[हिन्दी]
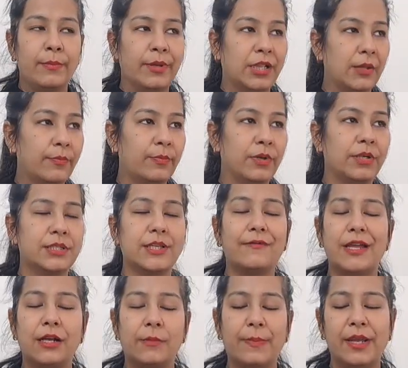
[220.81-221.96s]
मतलब
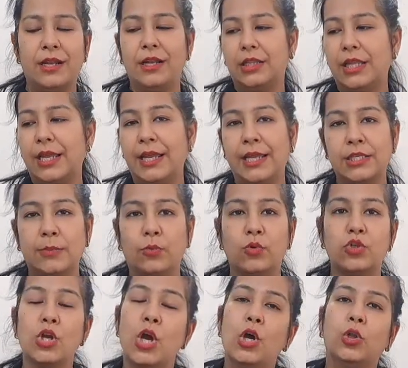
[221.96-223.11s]
सर्वाइकल पेन रहता है या सब
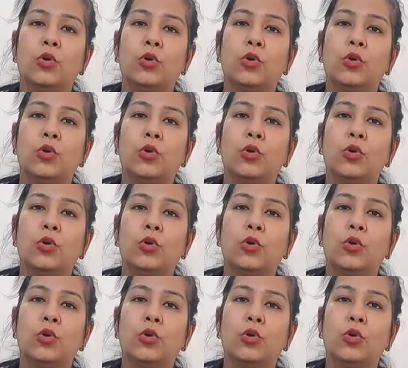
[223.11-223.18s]
कुछ